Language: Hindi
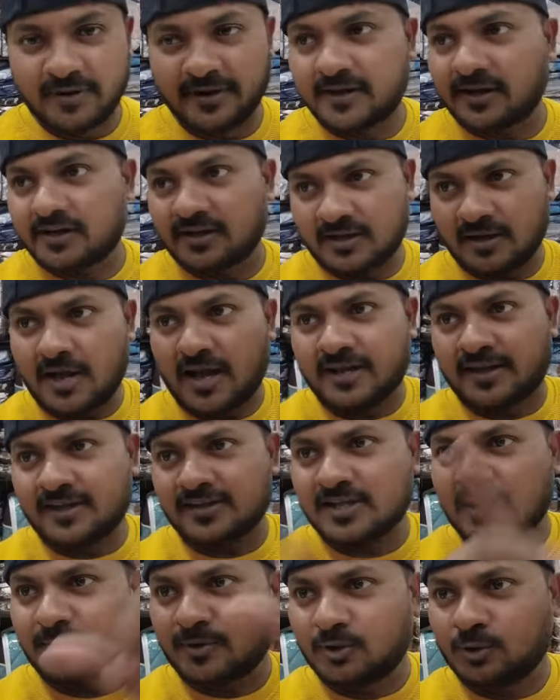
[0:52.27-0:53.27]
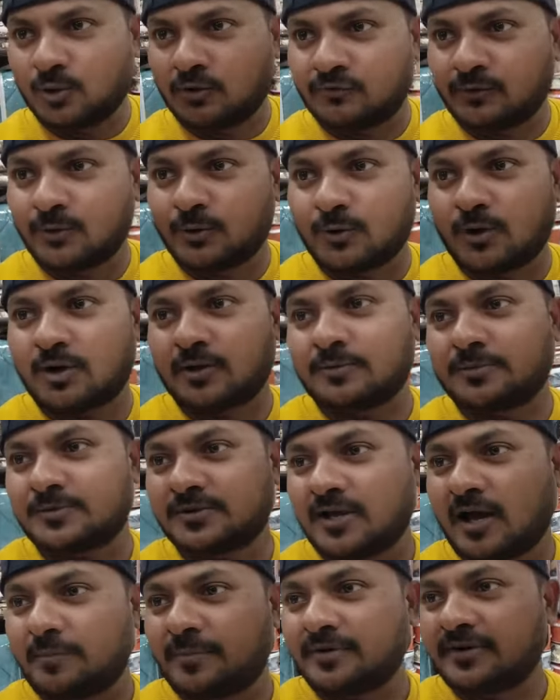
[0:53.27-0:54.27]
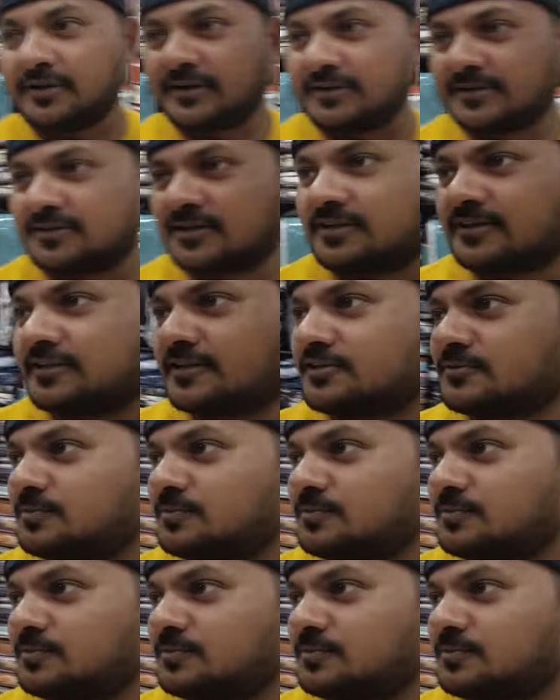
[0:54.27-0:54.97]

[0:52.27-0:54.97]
बड़े कर लिया आई गेस आपने दो फ्लोर और यहाँ पर इंक्रीज कर दिया